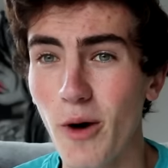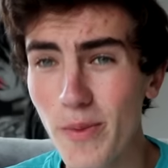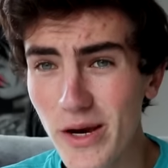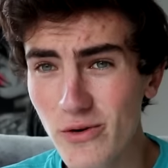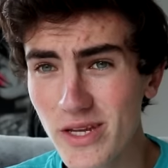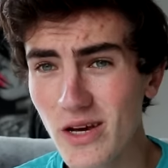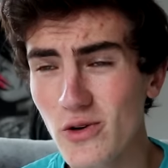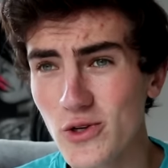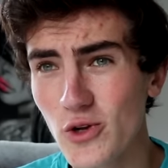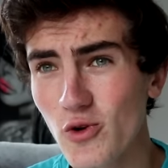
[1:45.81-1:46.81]
Bon, ben écoutez, on
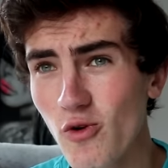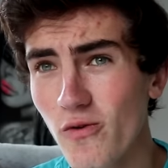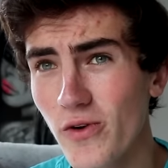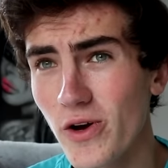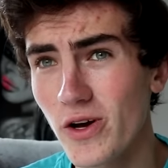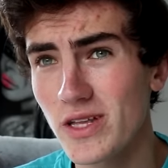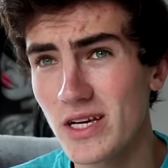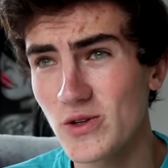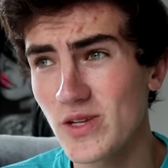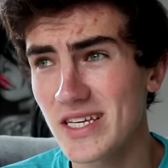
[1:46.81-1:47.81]
se retrouve euh,
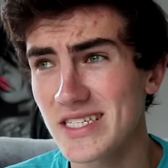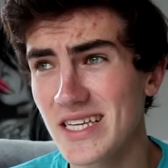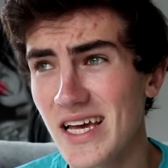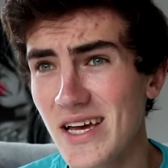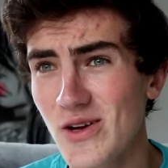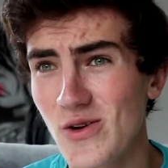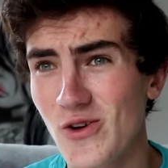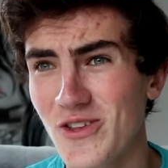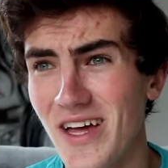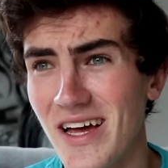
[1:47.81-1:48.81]
dans un instant euh,
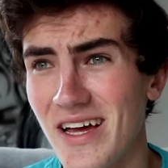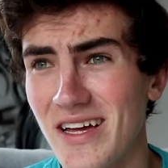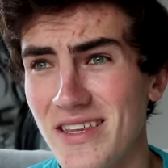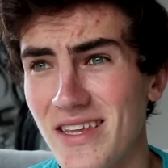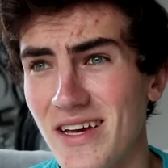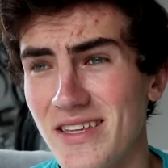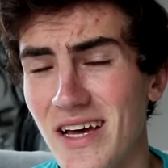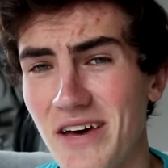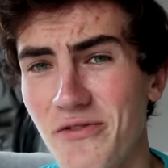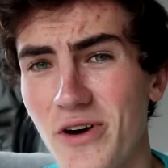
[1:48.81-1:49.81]
dans,
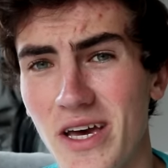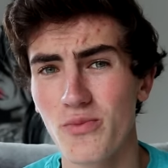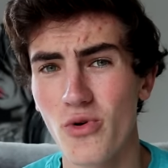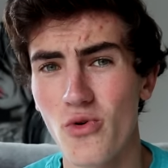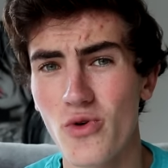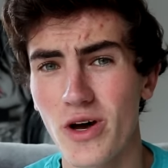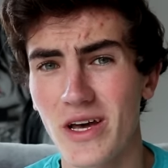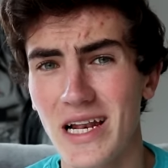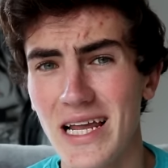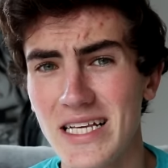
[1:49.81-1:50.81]
dans la forêt pour
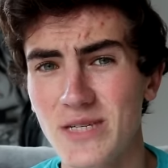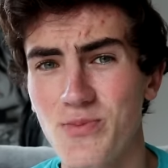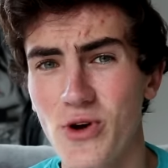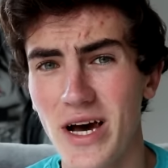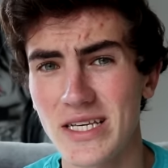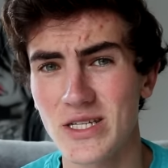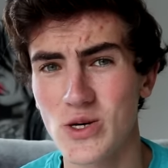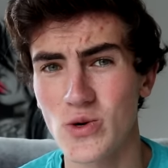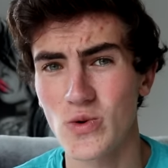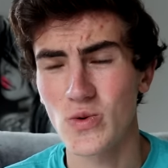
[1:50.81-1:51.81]

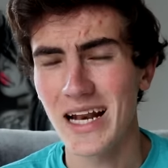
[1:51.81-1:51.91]
l'exploration.